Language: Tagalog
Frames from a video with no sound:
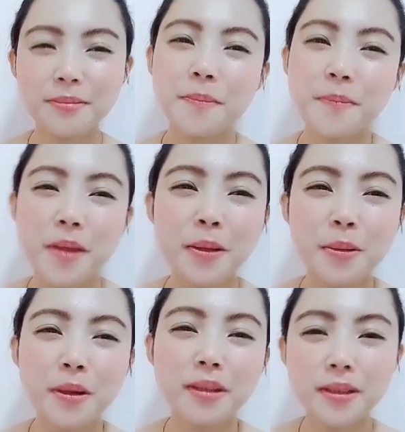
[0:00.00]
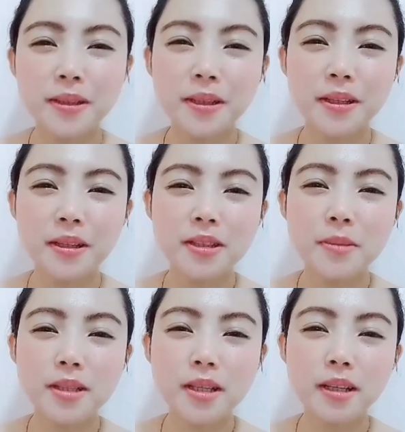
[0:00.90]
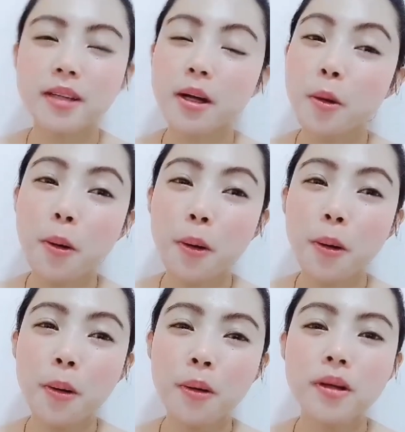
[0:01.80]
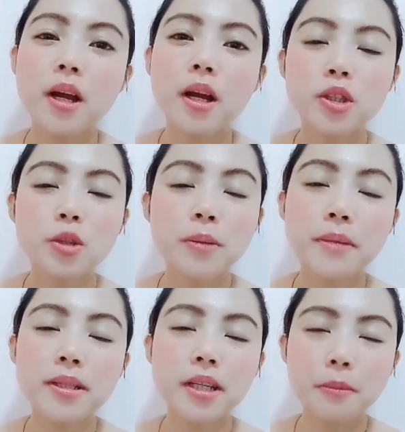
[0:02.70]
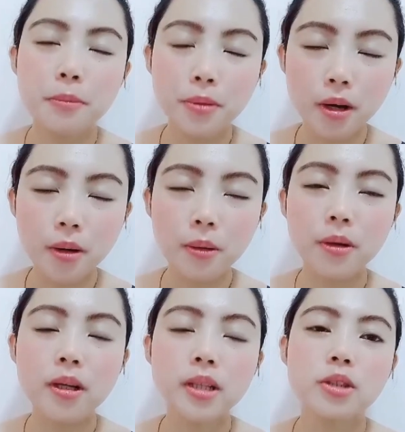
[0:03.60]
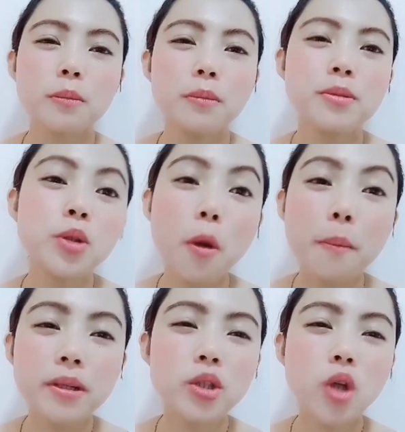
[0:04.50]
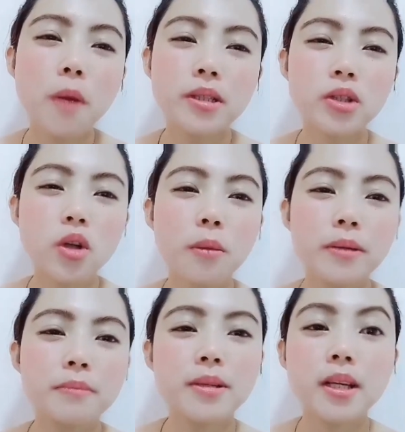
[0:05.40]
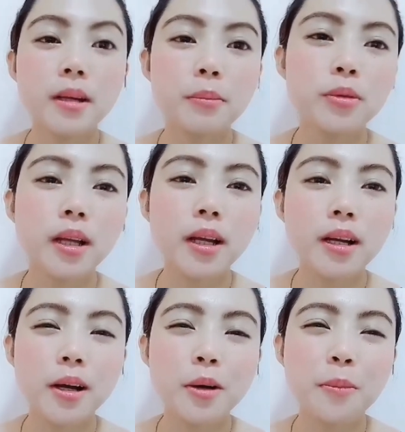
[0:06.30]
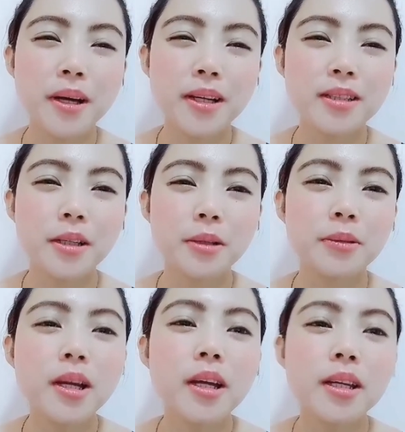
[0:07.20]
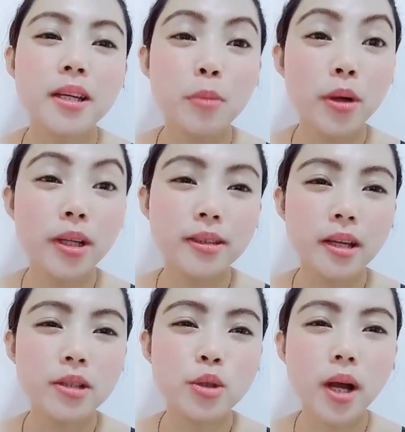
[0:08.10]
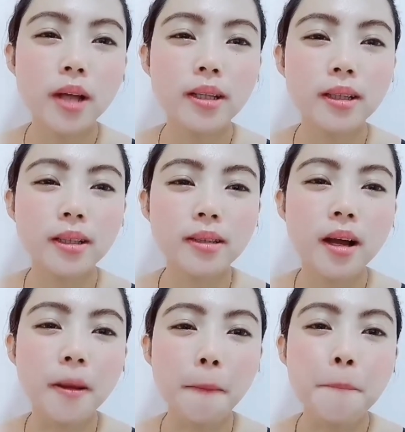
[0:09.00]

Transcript: Hello Ate Dids, bisayang dako. Sobrang masaya po ako at sobrang sobrang sobrang masaya po talaga ako para sa iyo na monetize channel ka na.